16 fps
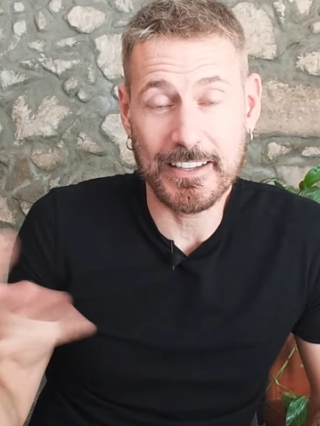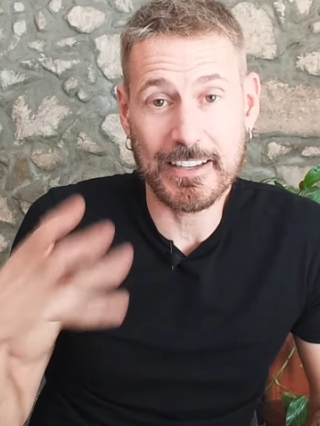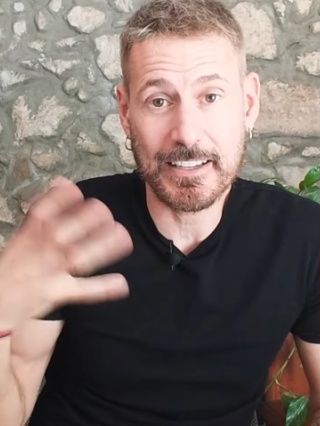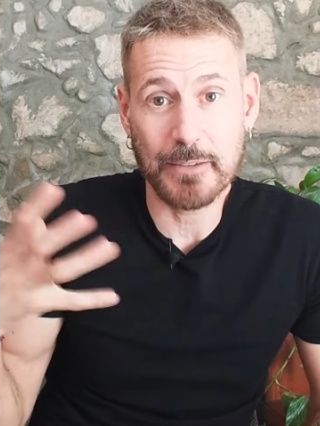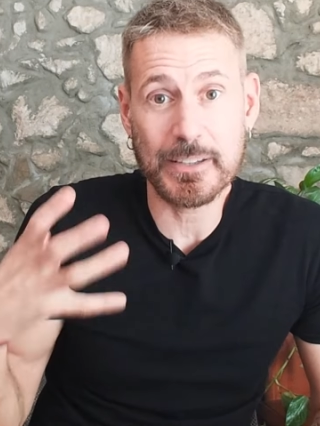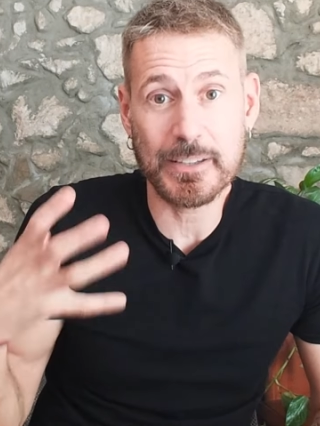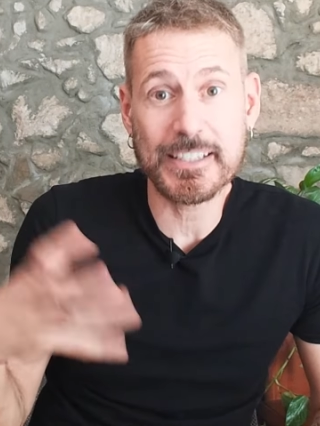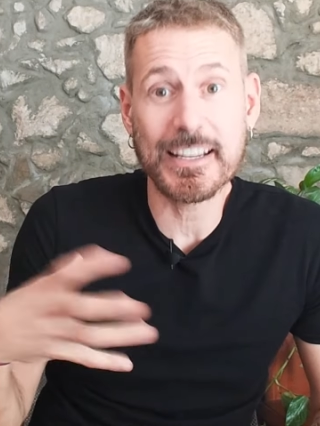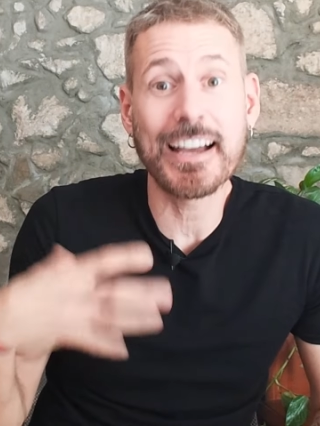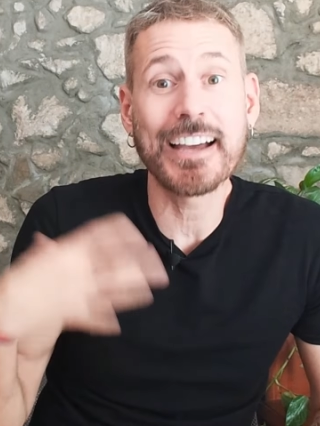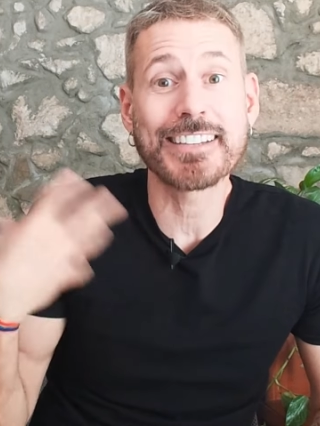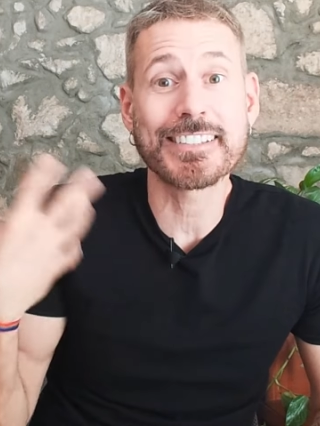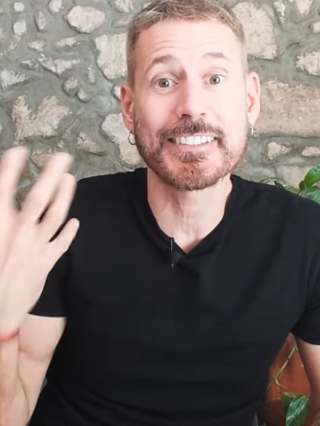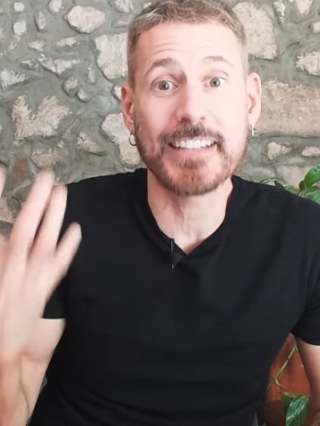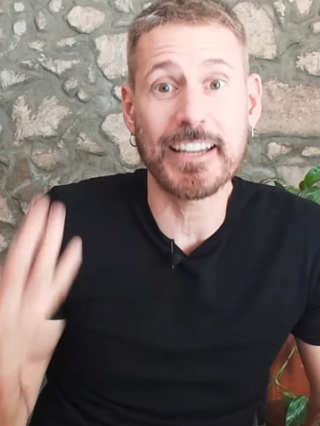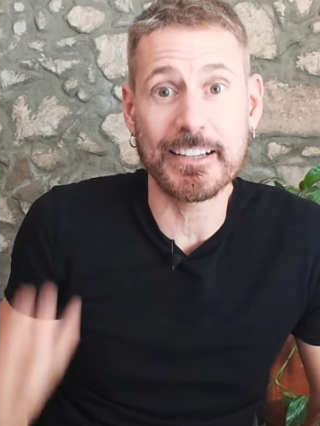¿En la que vas a
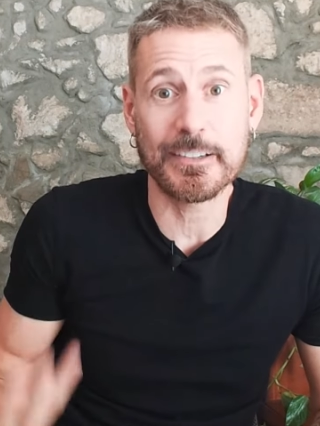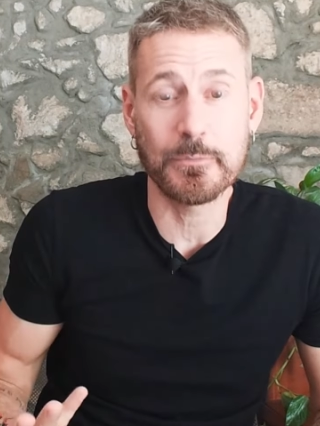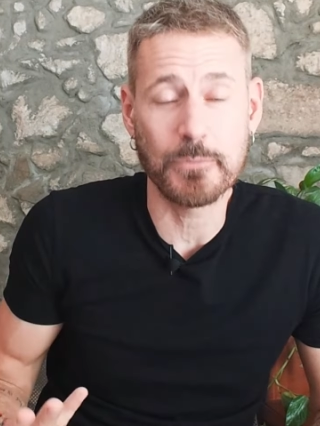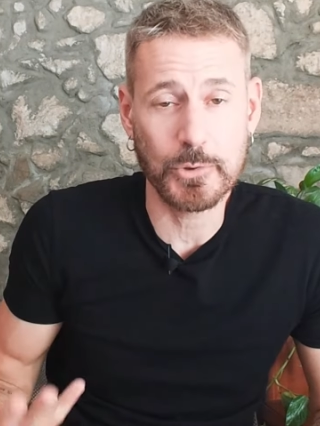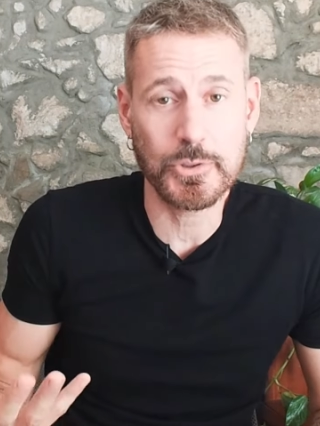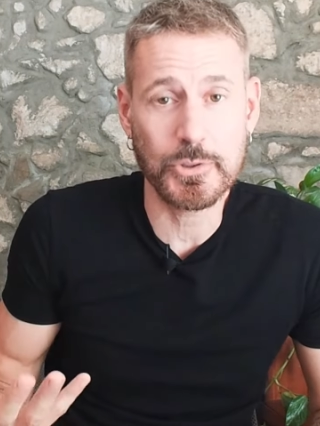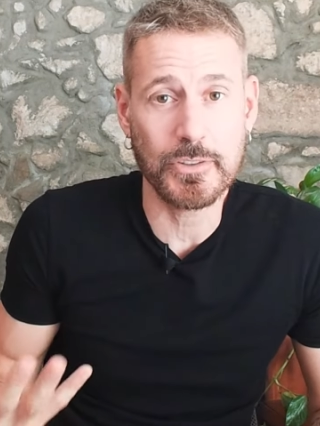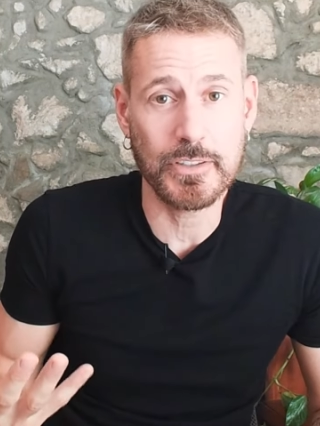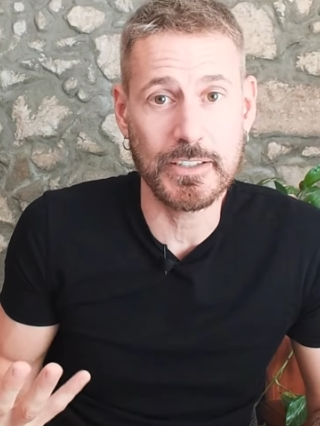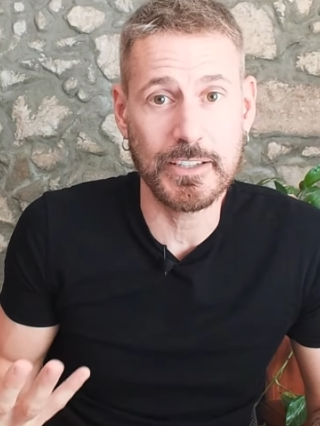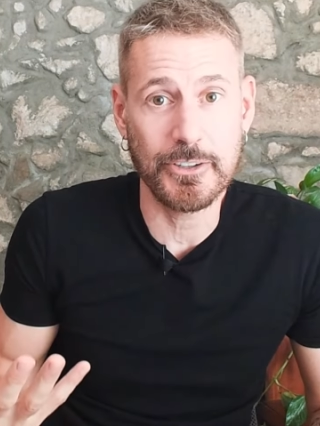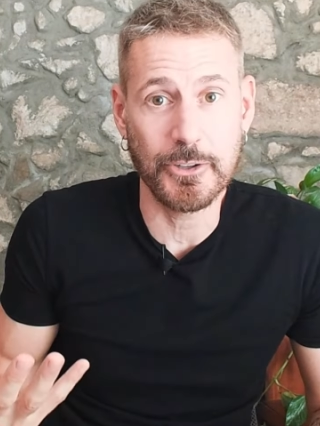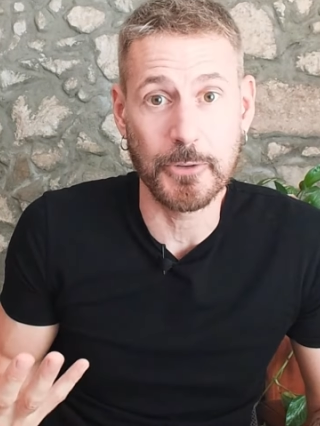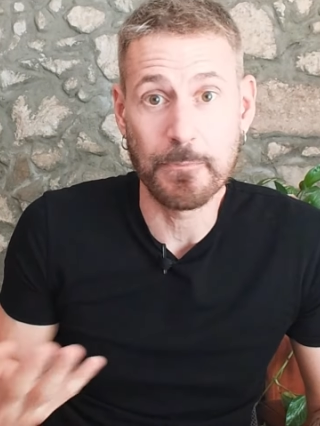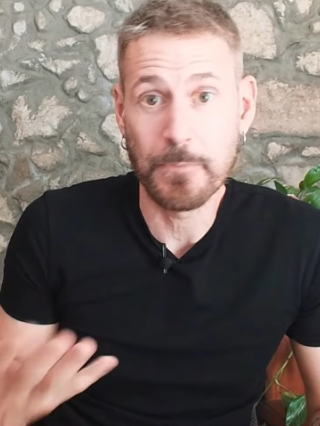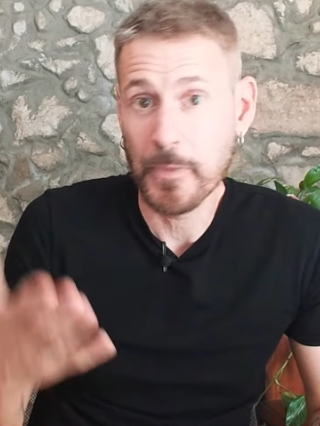gastar mucho
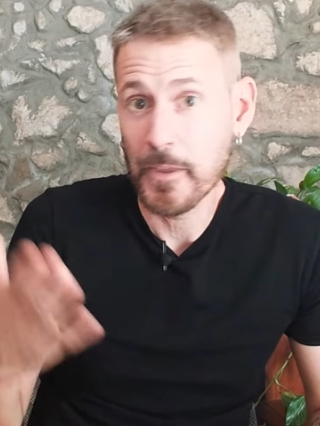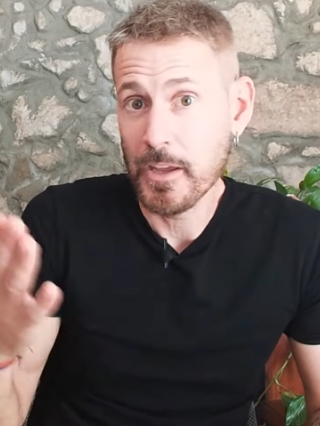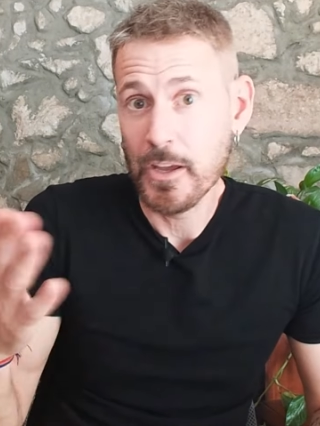dinero?